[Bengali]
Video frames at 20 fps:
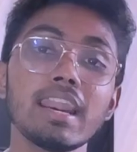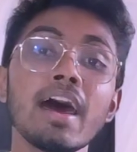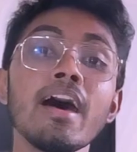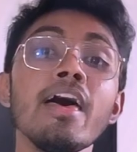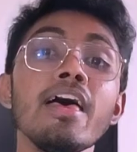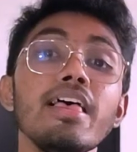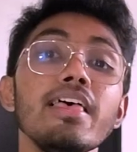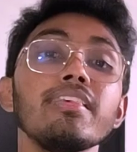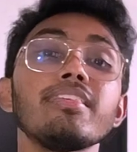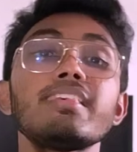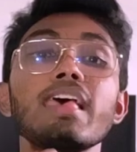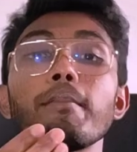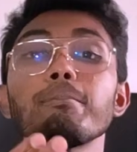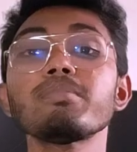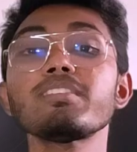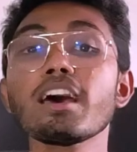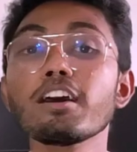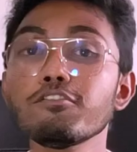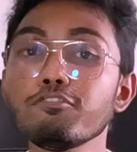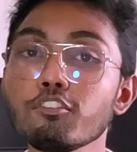যারা
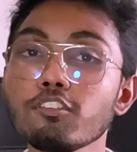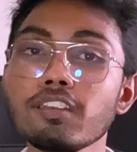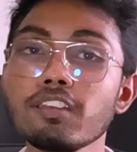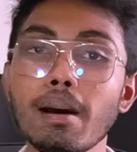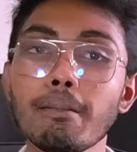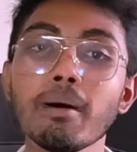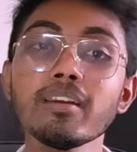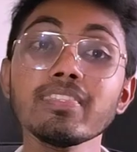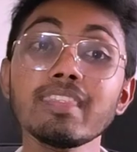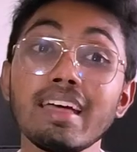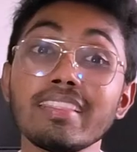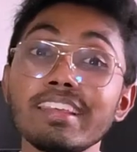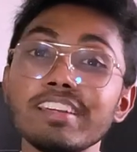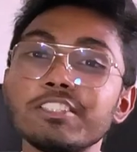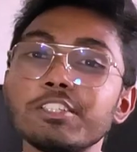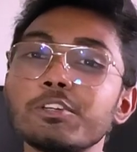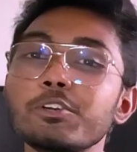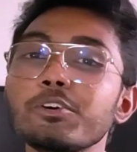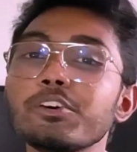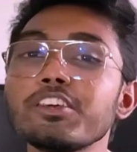স্যামসাং ফোন লাভার তাদের
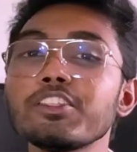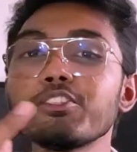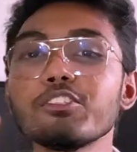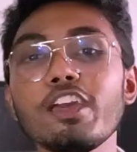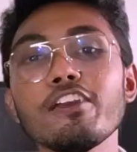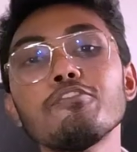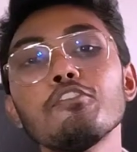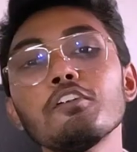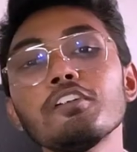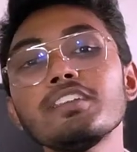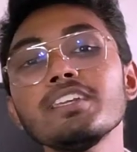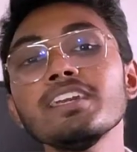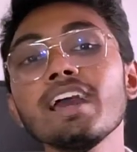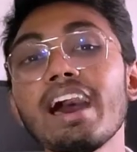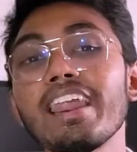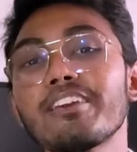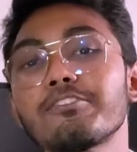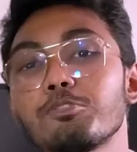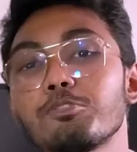জন্যই কিন্তু এই ফোনটি আর